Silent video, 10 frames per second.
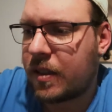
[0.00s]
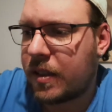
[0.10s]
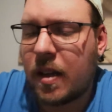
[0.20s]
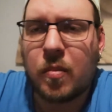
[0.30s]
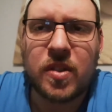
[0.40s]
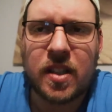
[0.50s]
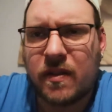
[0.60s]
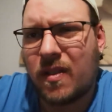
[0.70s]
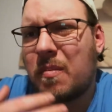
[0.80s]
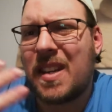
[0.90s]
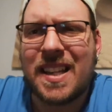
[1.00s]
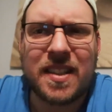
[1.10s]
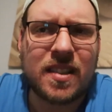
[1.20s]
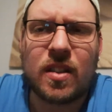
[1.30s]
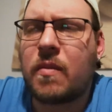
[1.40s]
der muss jetzt vom
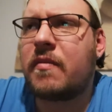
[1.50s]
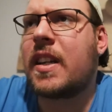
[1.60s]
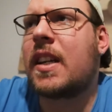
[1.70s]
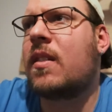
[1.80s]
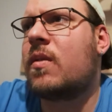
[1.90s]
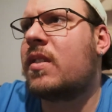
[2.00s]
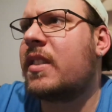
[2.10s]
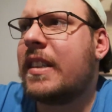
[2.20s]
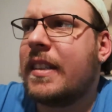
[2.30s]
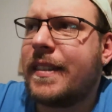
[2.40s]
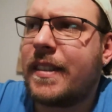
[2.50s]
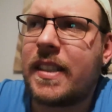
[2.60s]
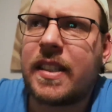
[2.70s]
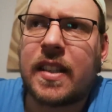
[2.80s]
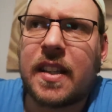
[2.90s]
Netz genommen werden und nicht,